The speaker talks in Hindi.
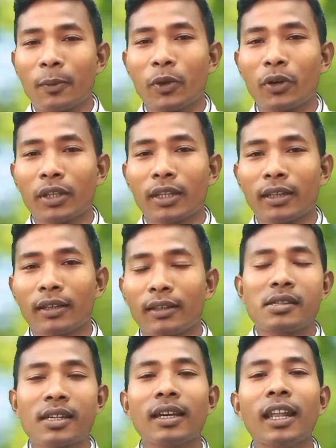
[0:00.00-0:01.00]
सपी होते
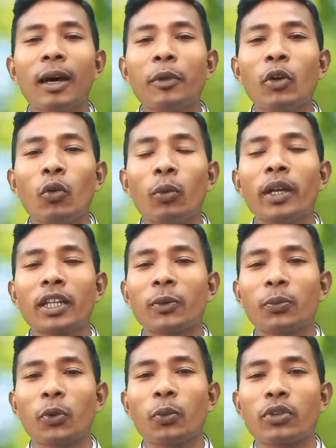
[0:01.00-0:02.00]
सहले हमने उमन मन
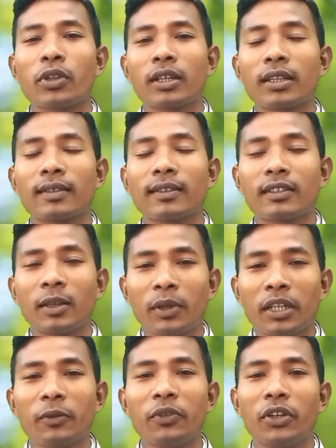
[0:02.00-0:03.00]
के प्रमोशन के
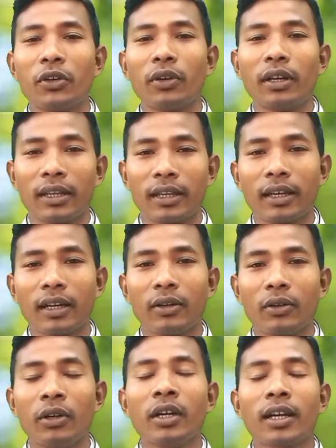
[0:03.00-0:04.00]
सिस्टमेटिक वीडियो ले गया
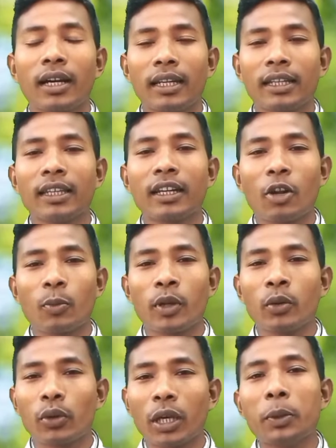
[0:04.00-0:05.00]
हूँ कल की
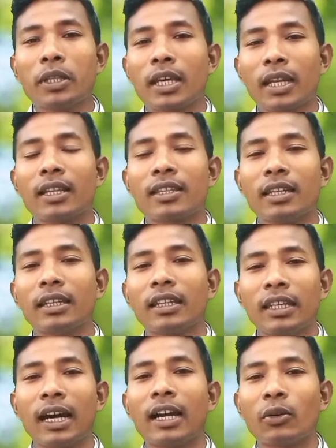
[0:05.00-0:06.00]
रावण उके भी जाना जैन
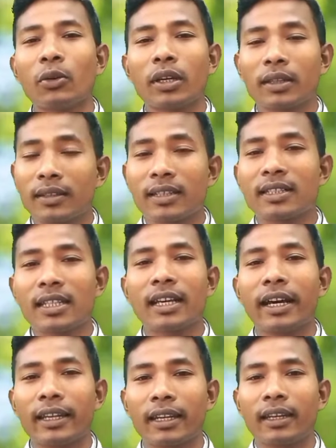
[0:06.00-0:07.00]
की गान टू के
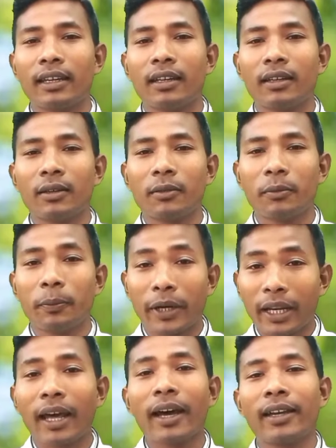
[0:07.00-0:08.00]
सृष्टि कह रहे
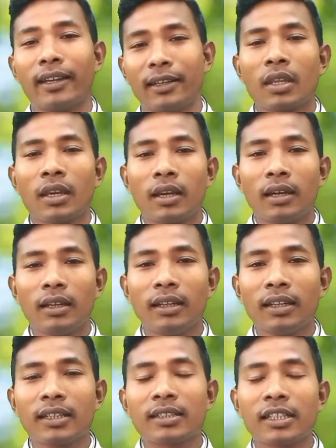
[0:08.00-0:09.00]
बना है
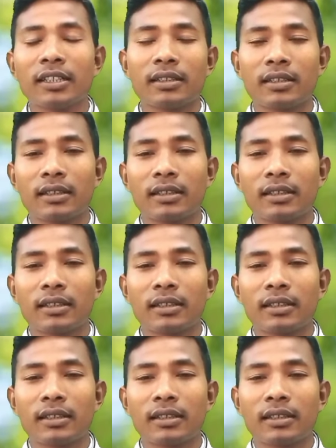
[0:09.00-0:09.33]
लिरिक्स